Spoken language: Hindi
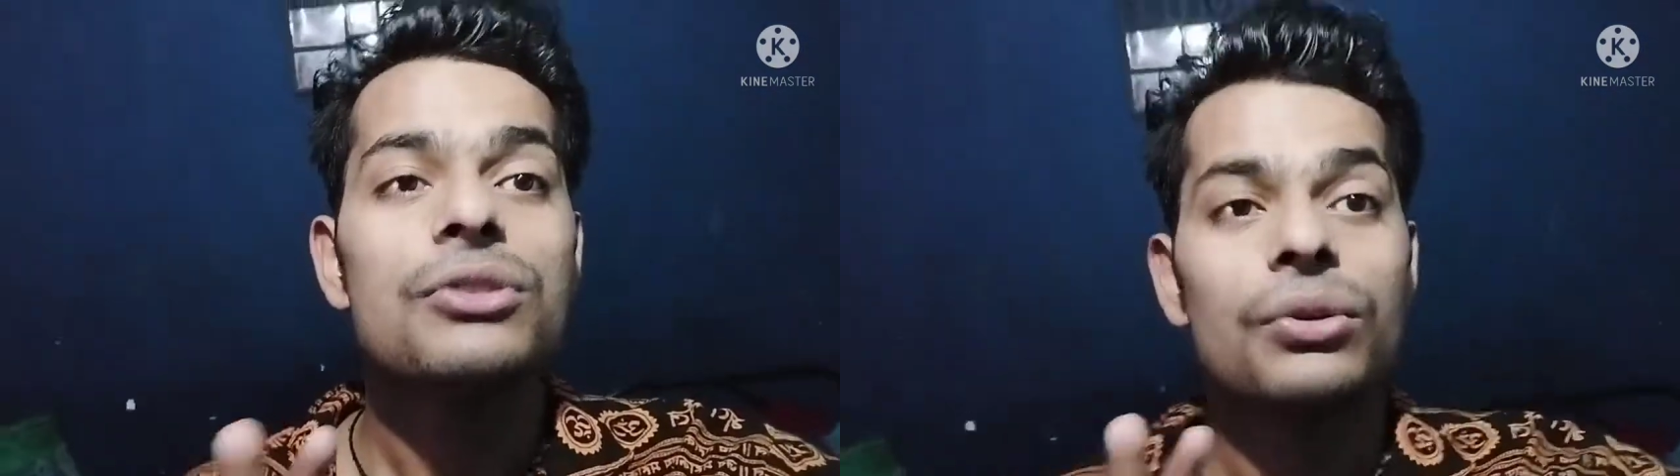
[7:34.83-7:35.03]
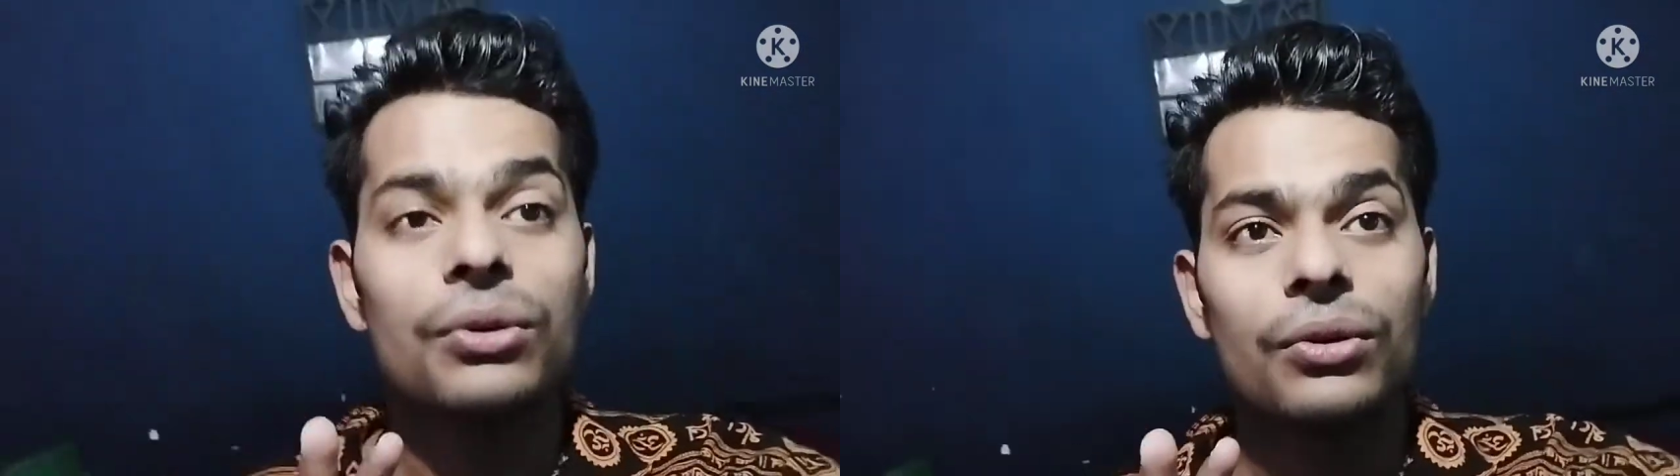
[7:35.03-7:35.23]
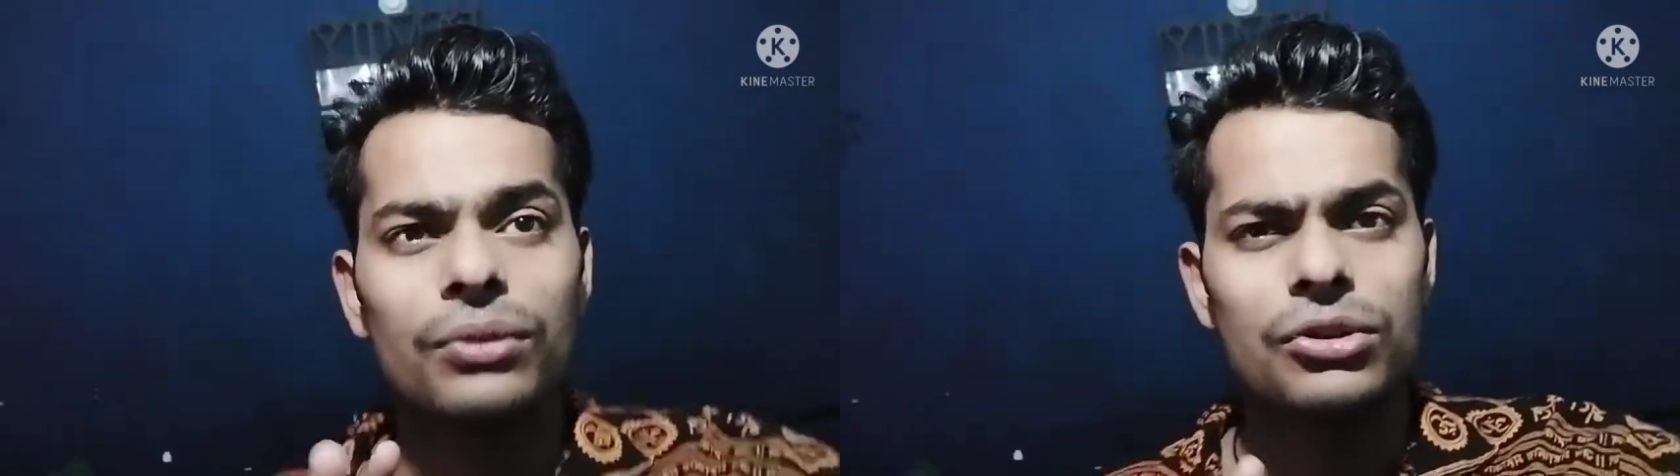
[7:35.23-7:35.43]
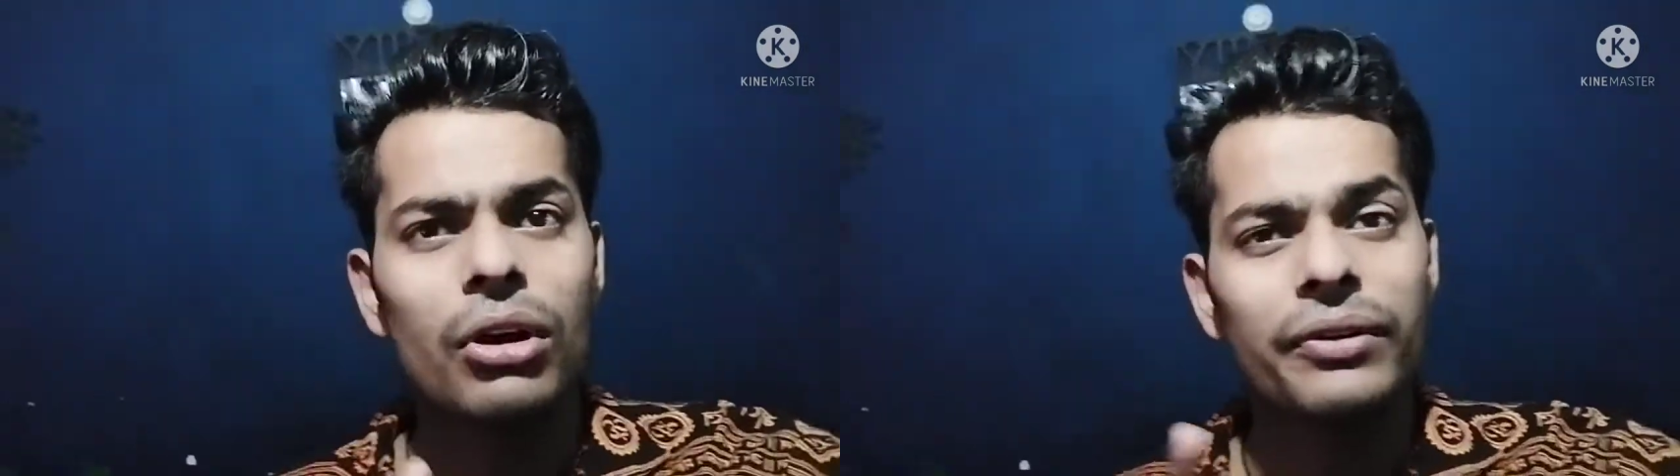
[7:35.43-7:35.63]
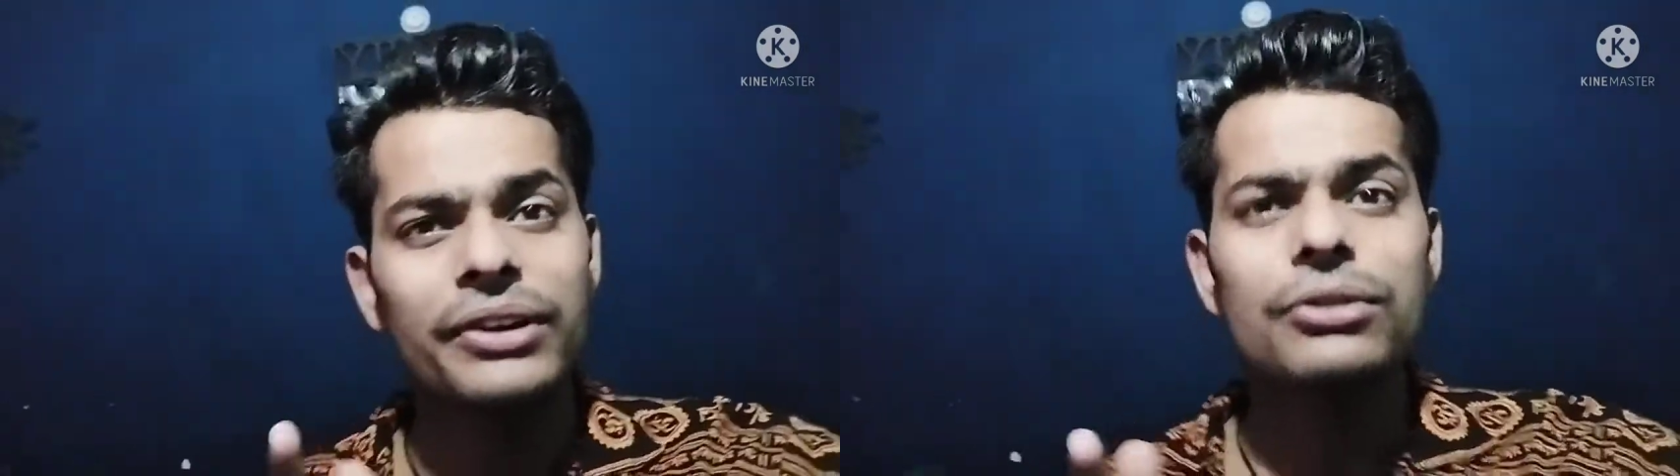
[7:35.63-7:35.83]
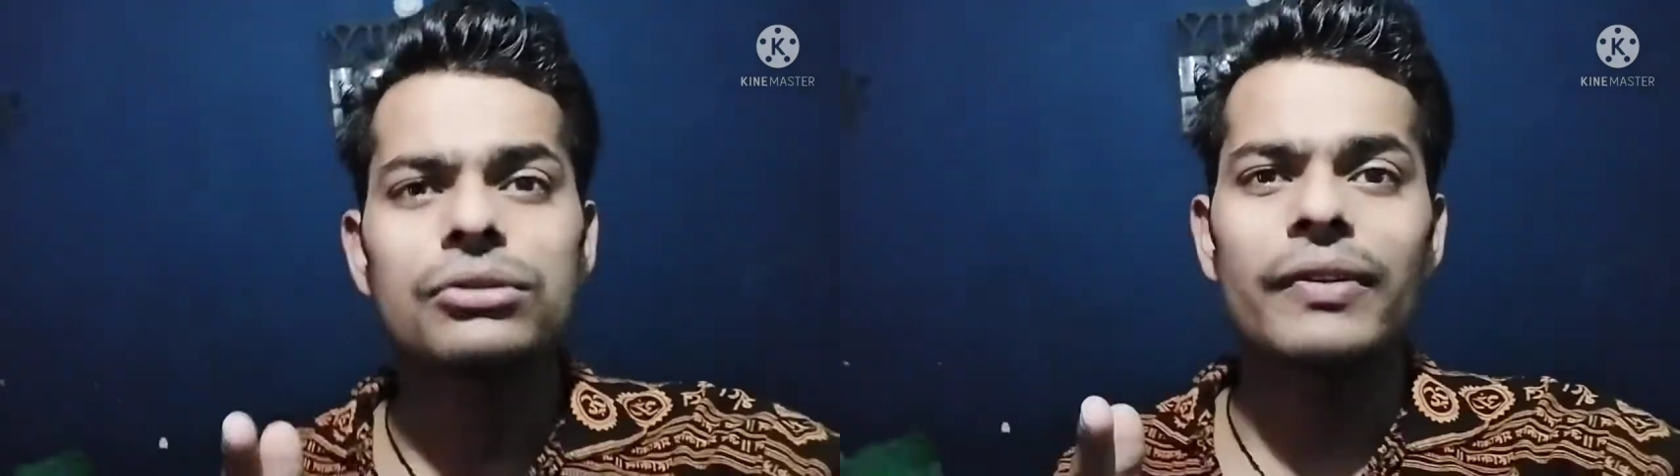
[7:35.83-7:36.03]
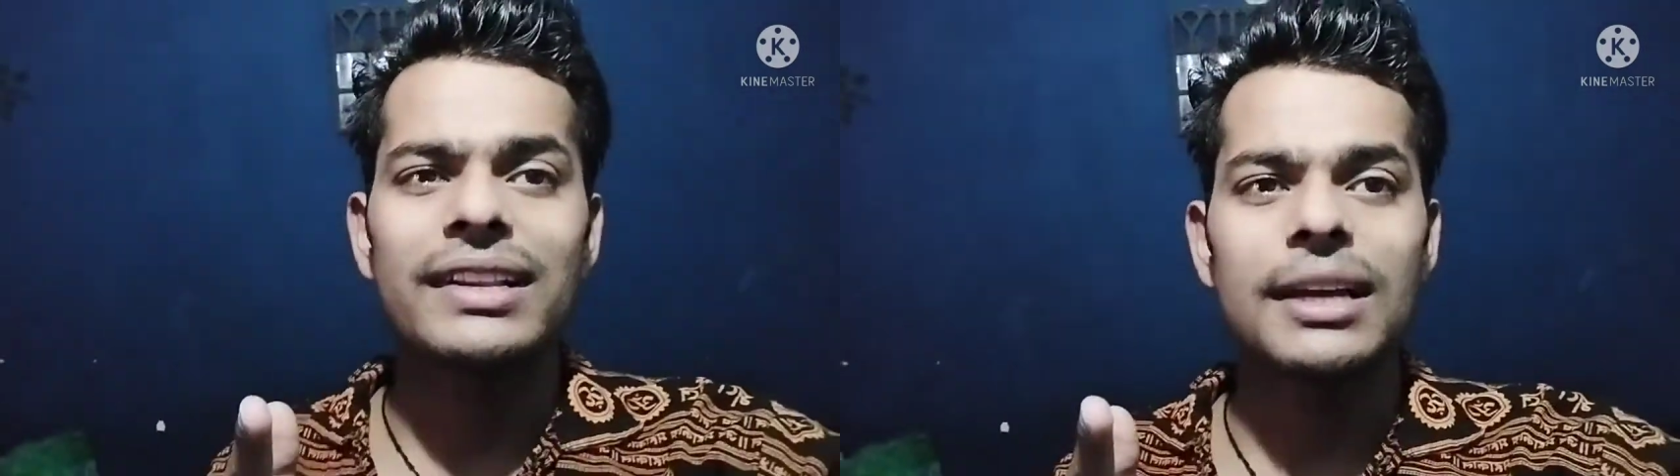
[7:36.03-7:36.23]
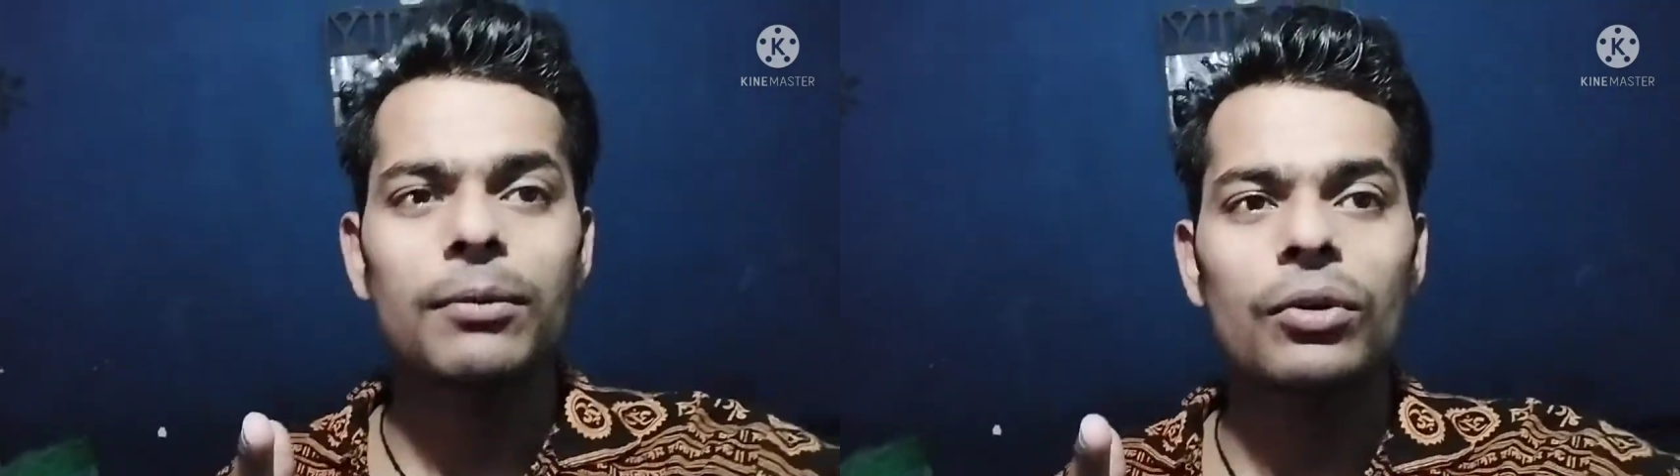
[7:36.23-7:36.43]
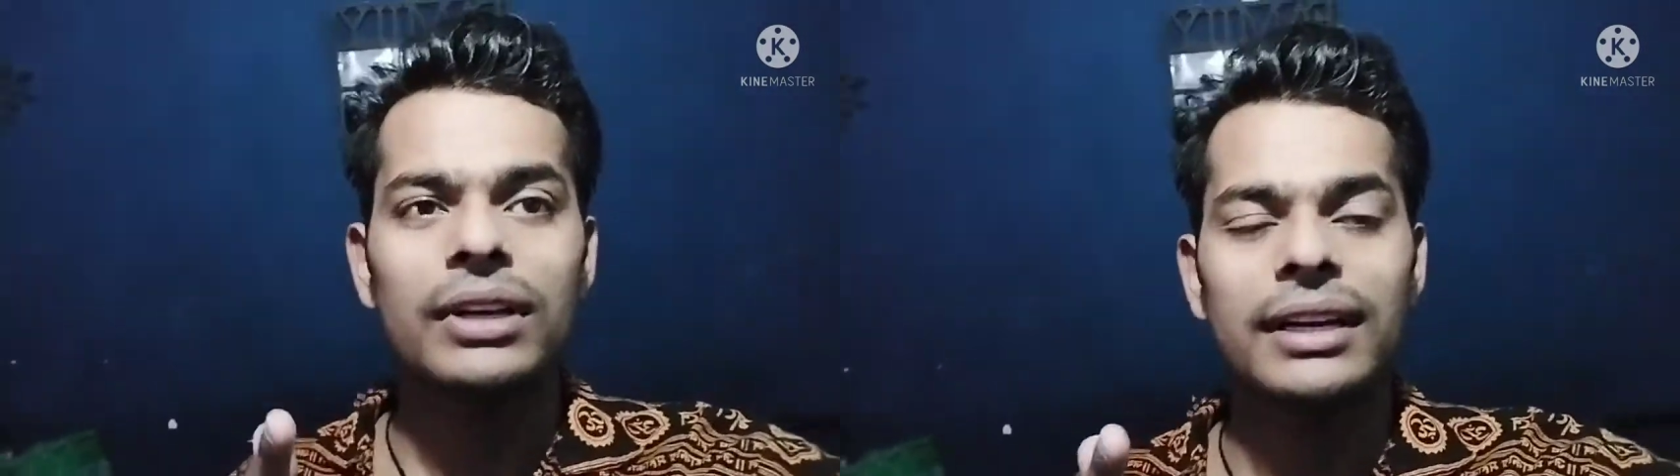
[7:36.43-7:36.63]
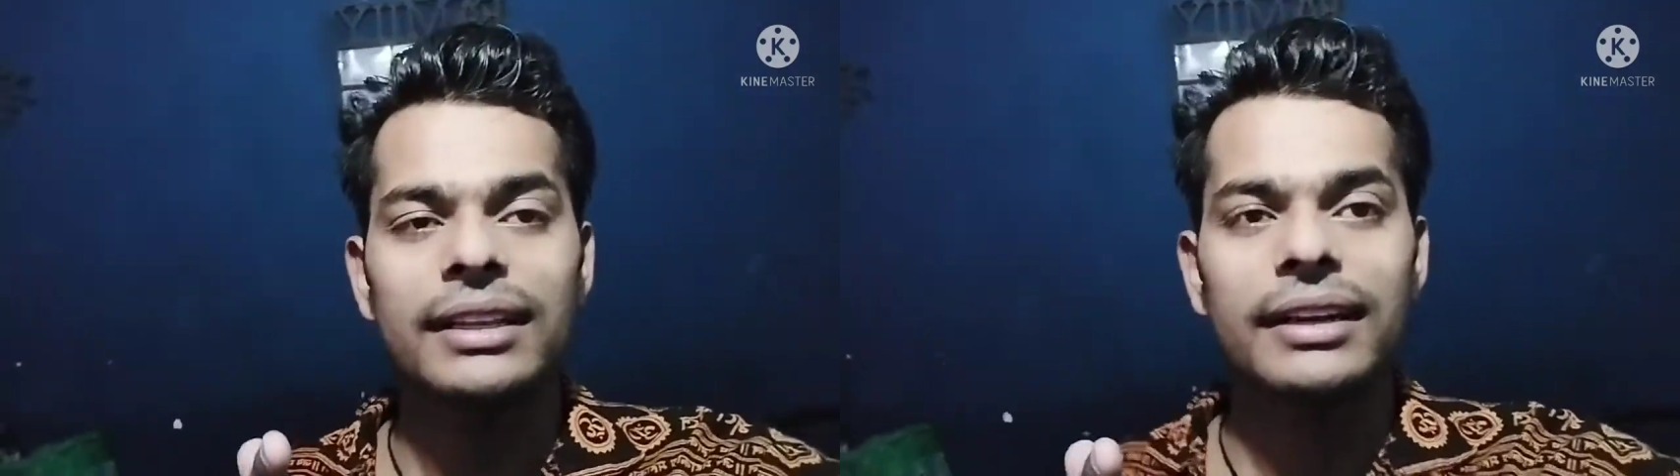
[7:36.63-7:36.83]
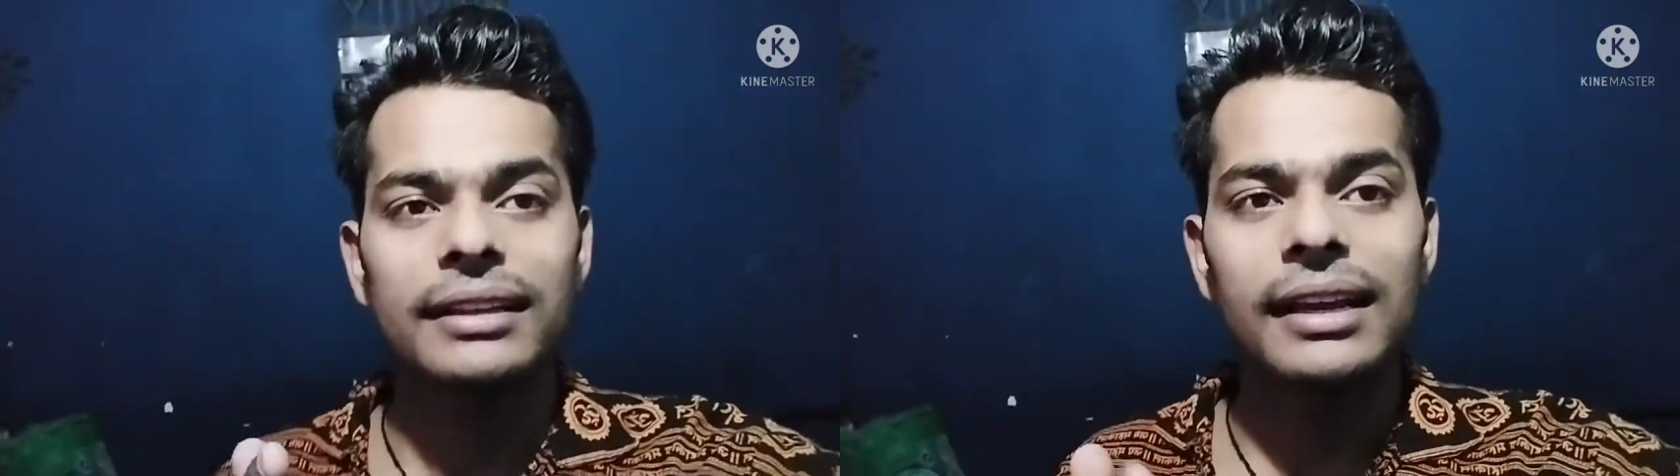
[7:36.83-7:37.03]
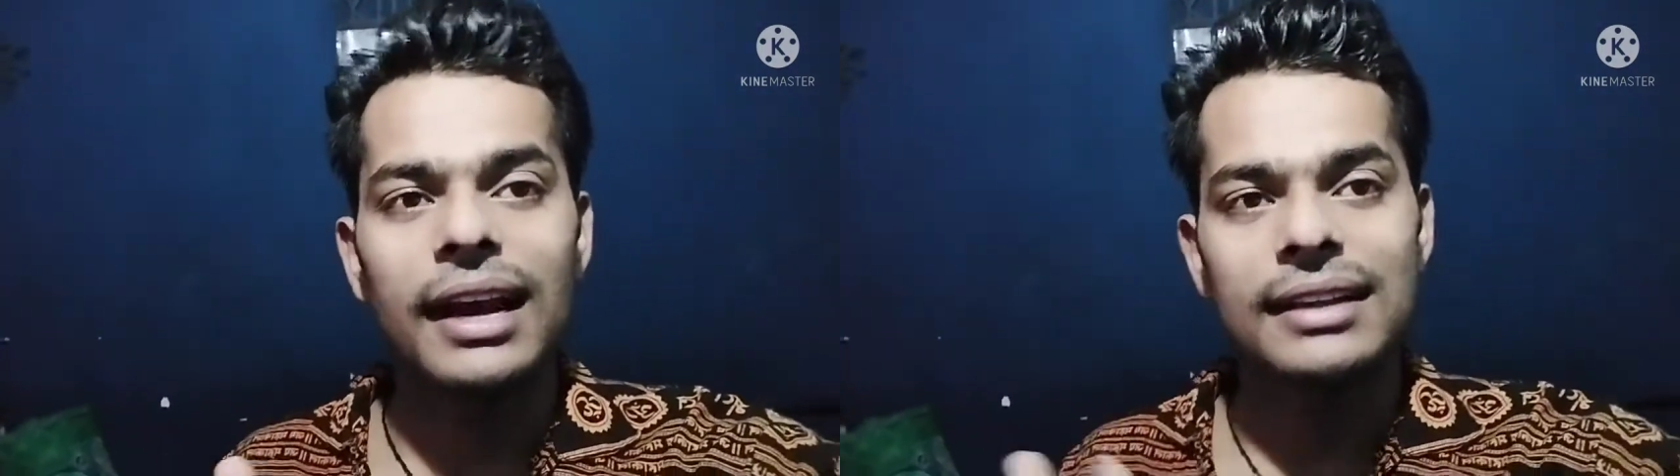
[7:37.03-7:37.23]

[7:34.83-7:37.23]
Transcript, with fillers: सो शॉर्ट वीडियोस वैसे अपलोड करते रहते हैं